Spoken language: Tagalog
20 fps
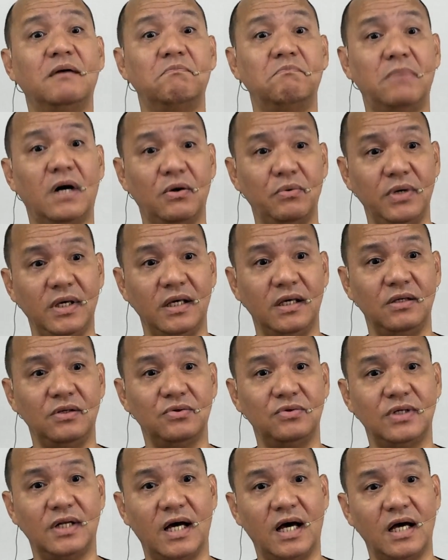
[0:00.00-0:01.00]
bawi
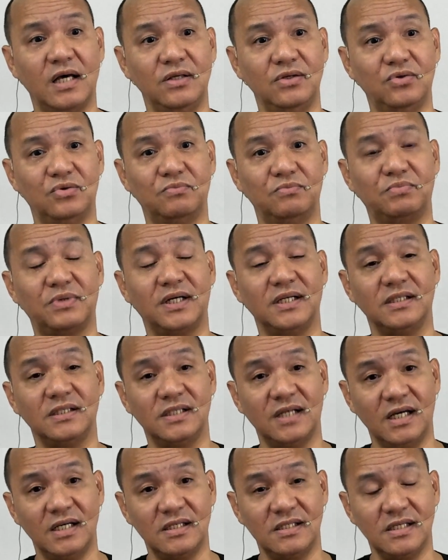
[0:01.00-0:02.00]
nyo na yung
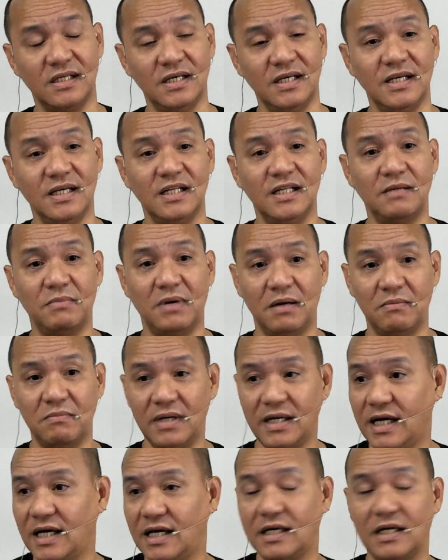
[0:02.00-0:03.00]
franchise na
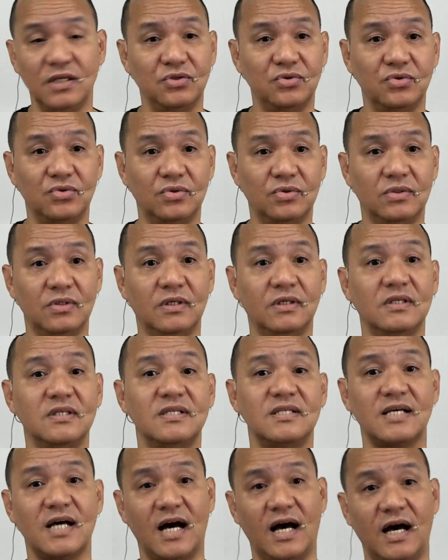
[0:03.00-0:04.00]
babayaran nyo
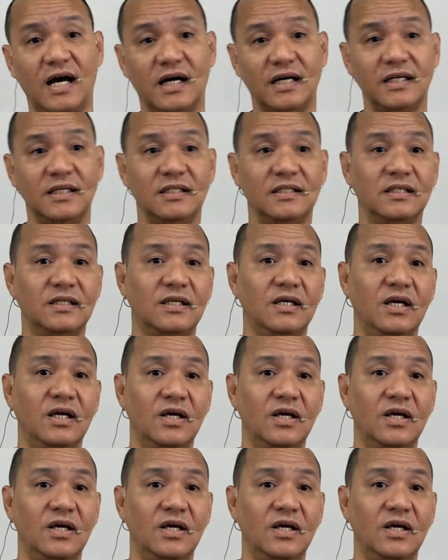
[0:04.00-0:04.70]
sa akin.